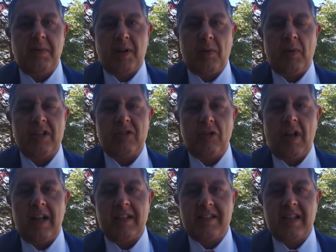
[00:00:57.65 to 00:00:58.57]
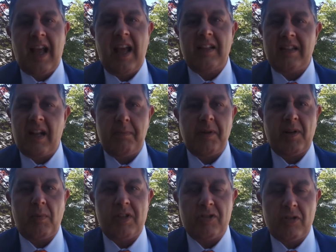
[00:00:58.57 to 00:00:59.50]
per questo Alessandra,
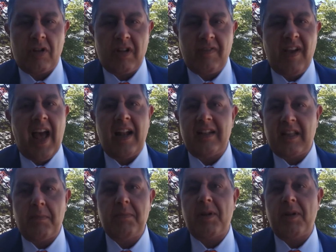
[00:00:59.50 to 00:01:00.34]
per questo Rivalta,